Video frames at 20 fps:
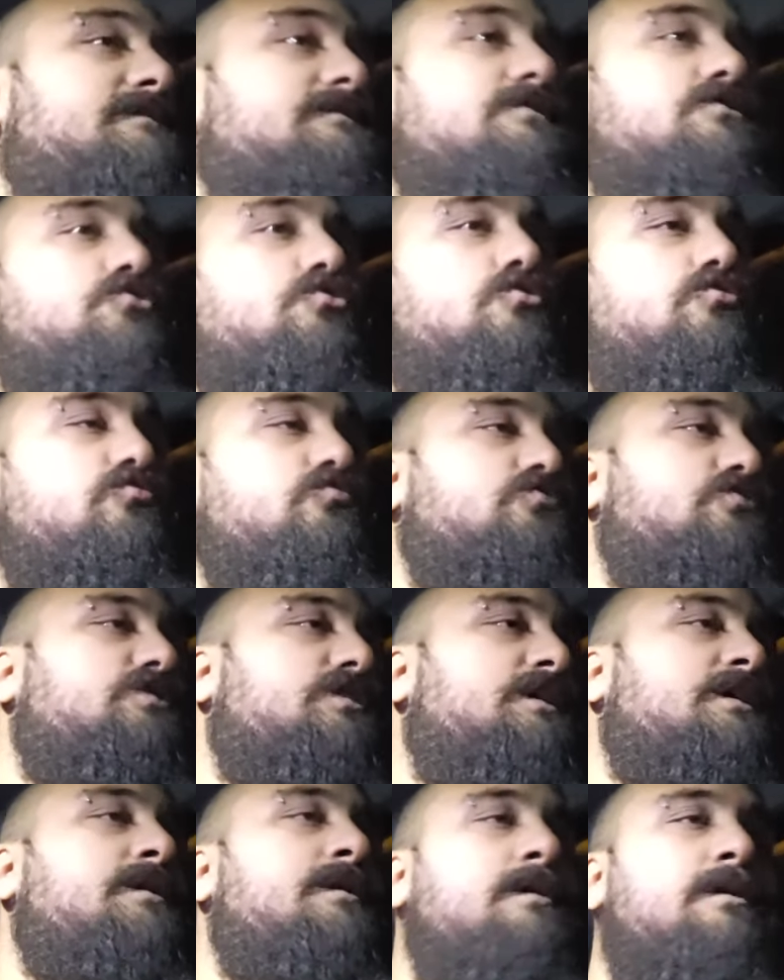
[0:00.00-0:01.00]
altri sono
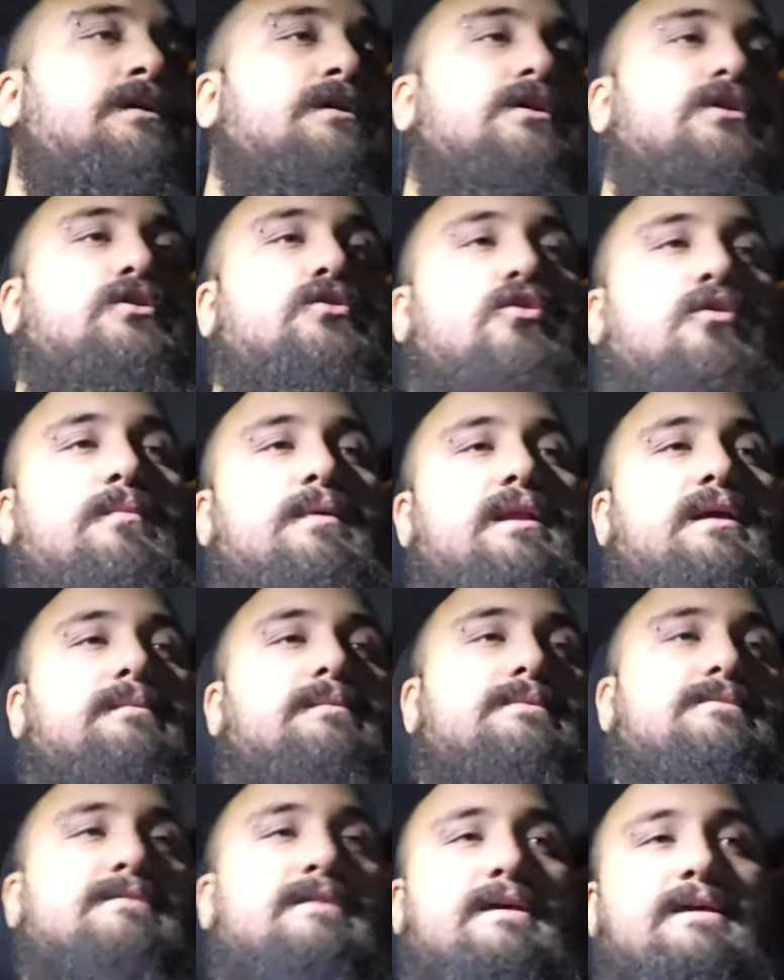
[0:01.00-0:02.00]
tutti come la
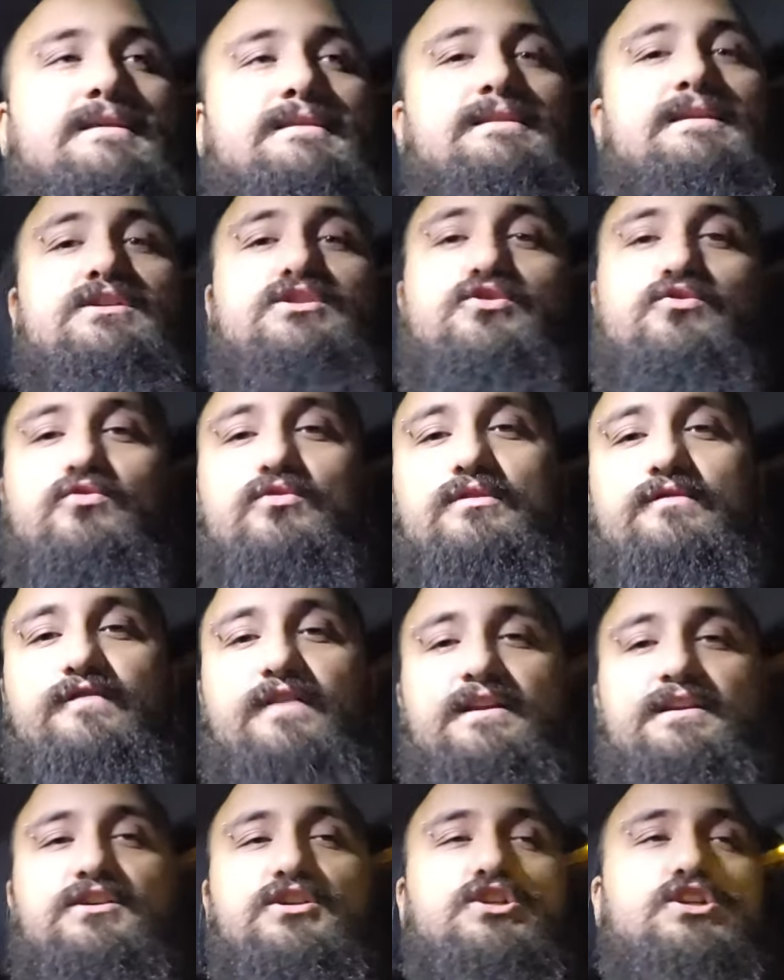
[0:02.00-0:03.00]
passata stagione,
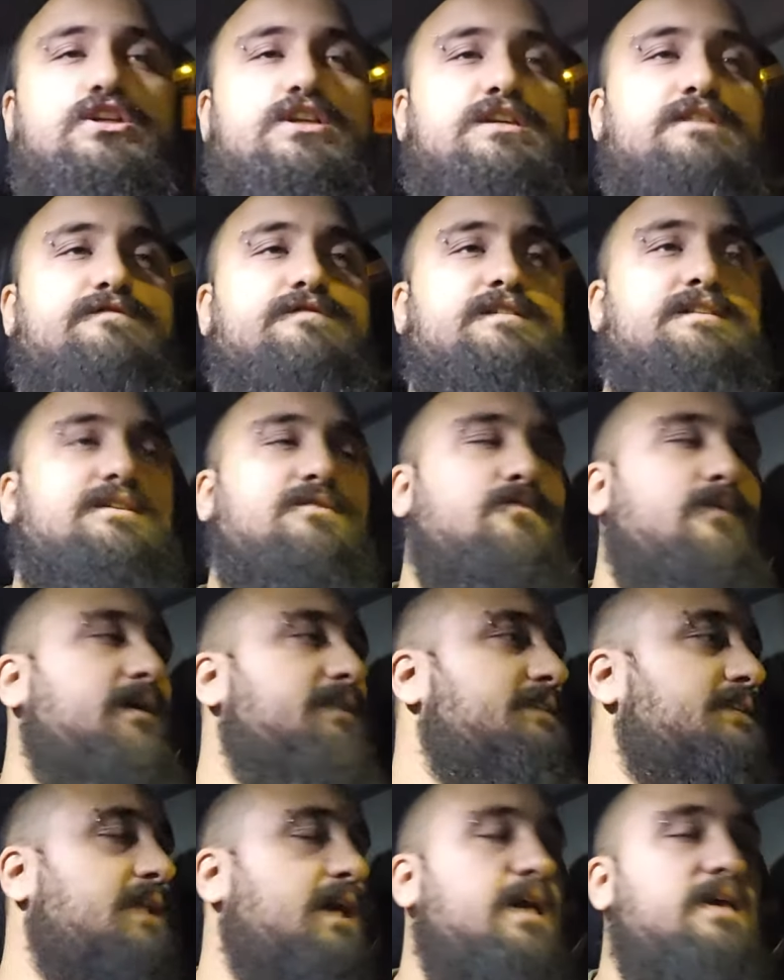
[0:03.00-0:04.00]
fanno schifo di qua
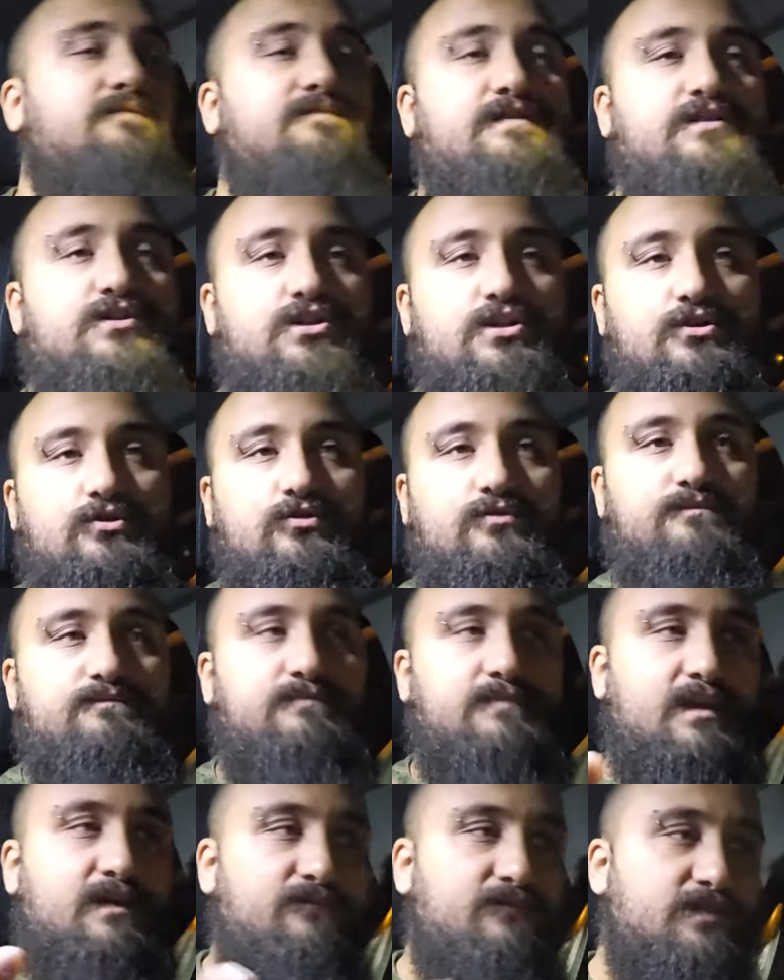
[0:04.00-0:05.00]
e di là, invece no,
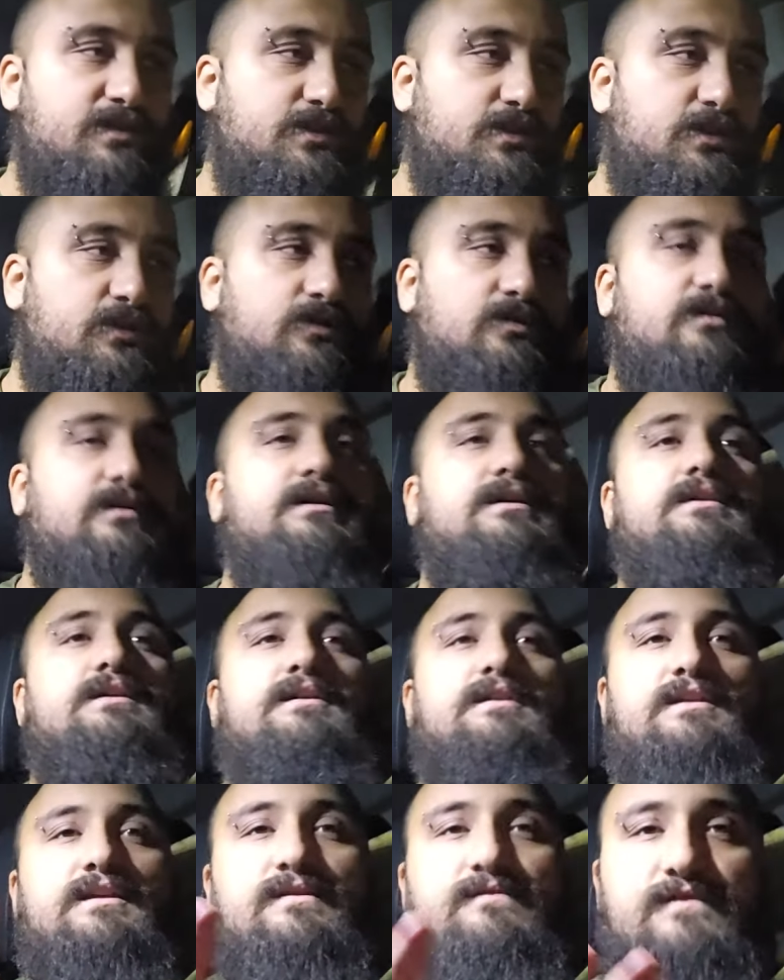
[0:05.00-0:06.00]
invece no,
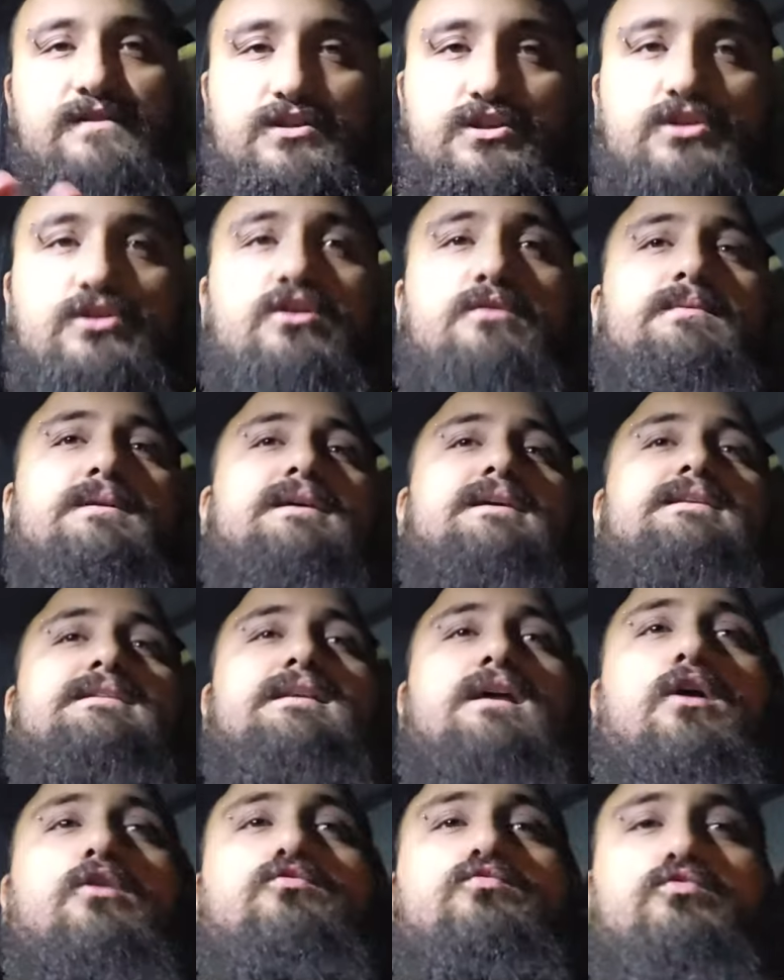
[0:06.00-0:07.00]
invece no perché
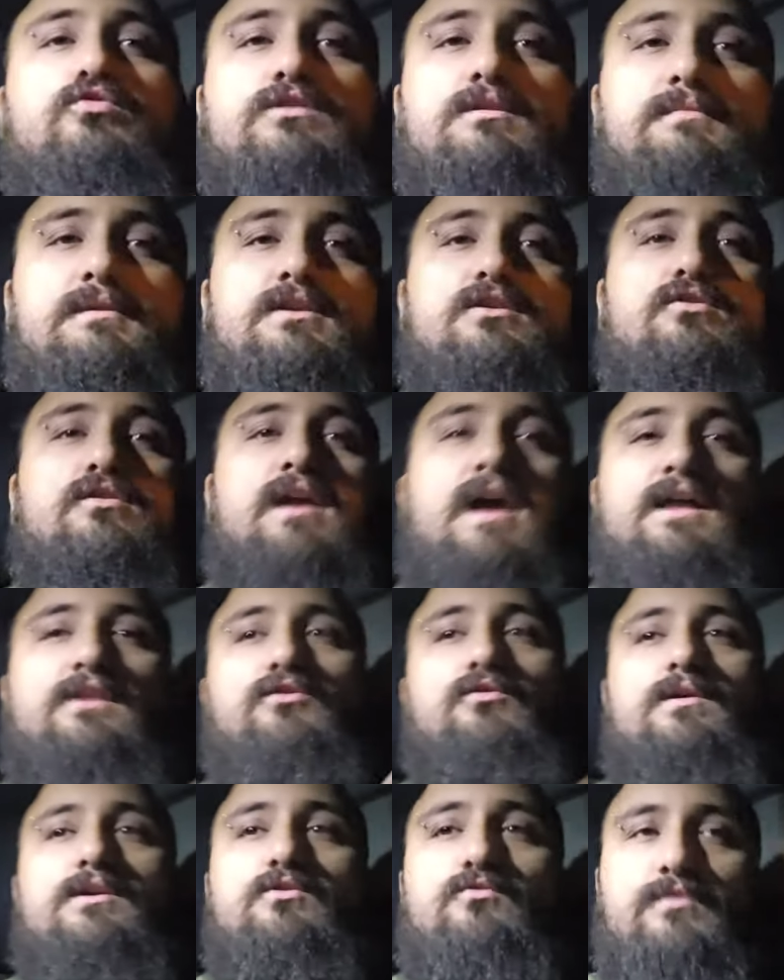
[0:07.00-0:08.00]
stanno tutti
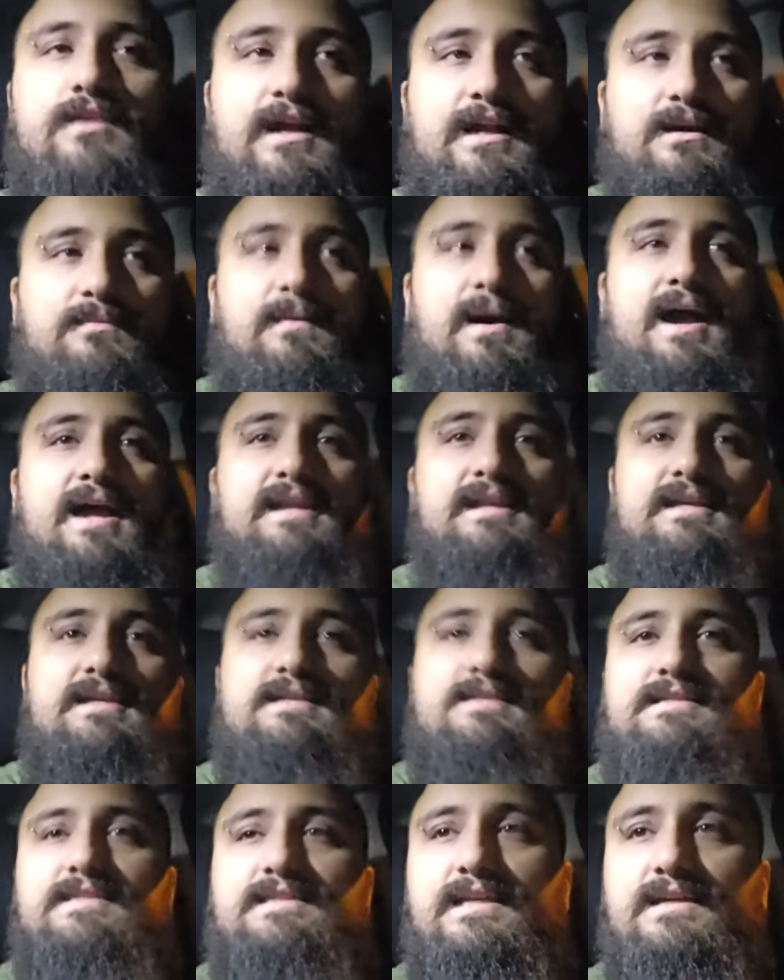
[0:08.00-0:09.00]
migliorando, Ayur
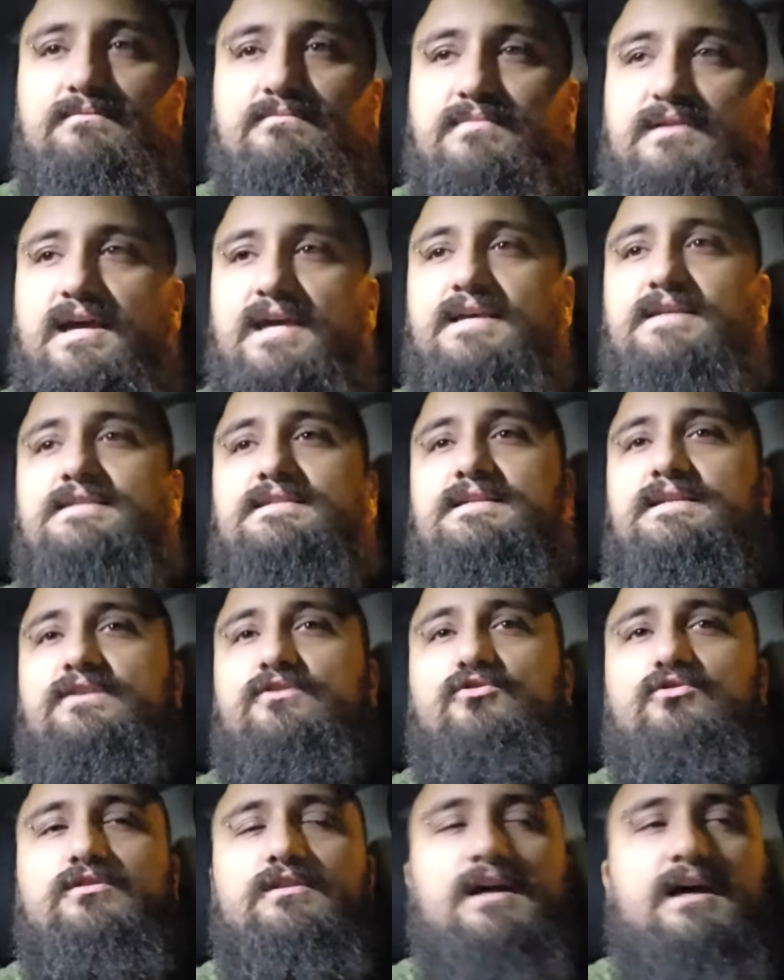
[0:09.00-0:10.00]
Rachmani sembra
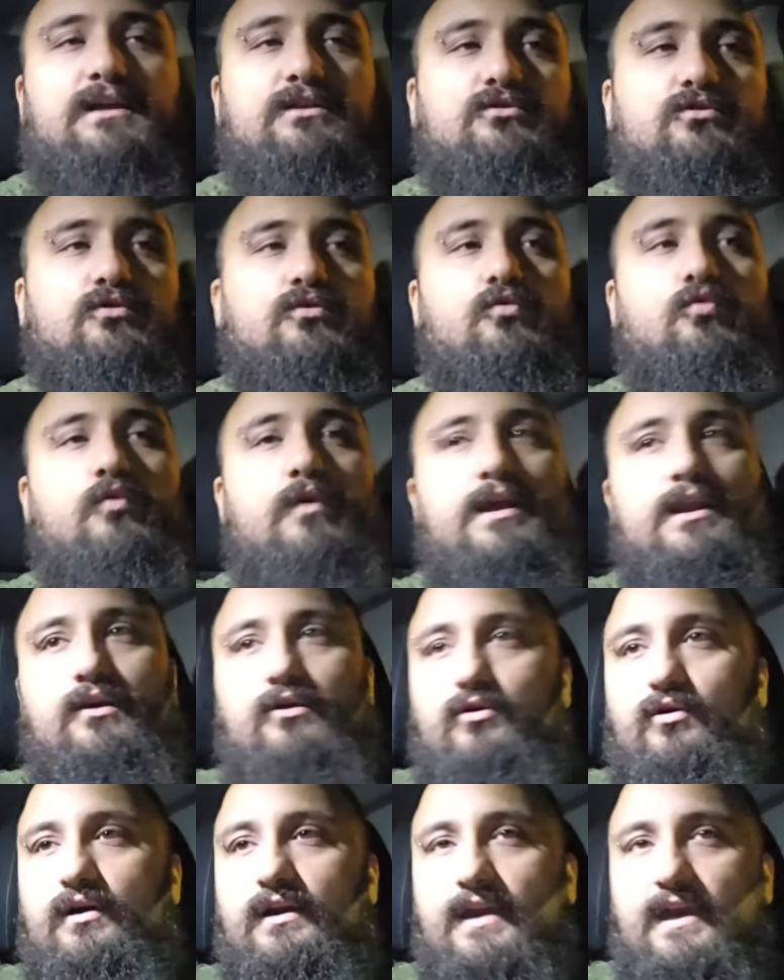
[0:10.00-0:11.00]
essere tornato
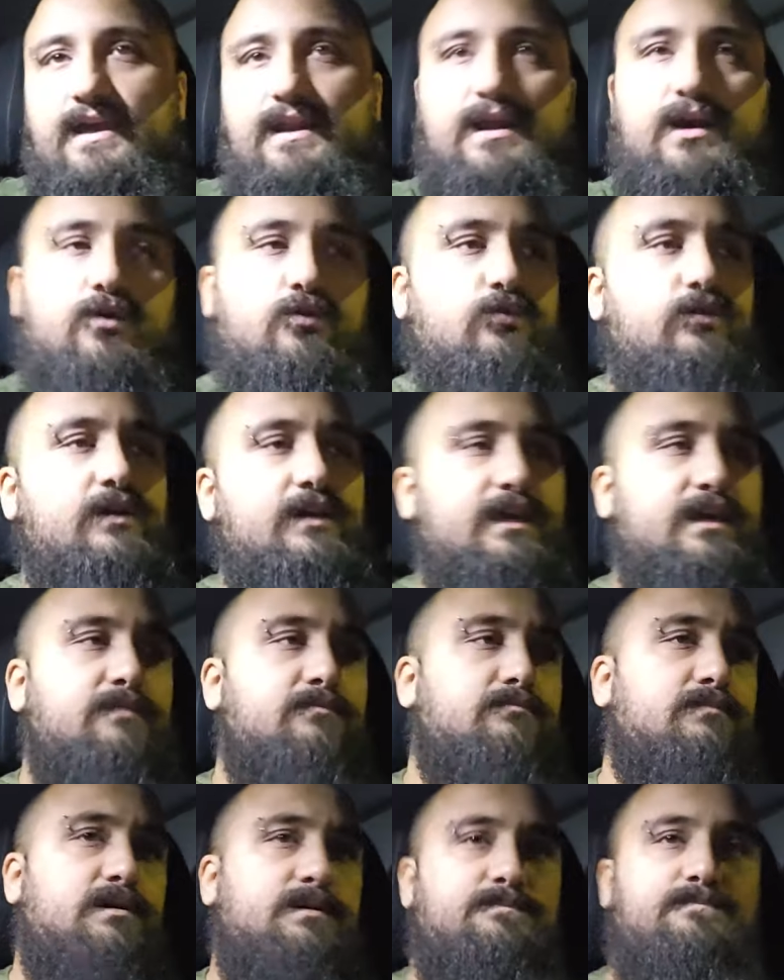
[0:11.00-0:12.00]
quello che era con
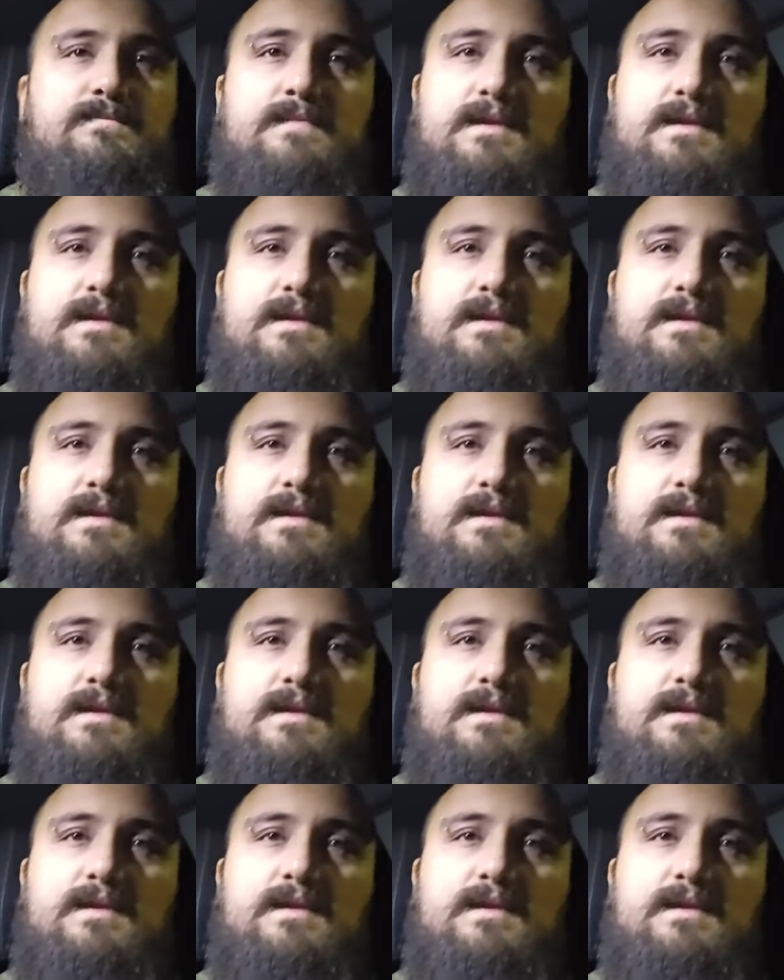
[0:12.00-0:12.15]
Kim,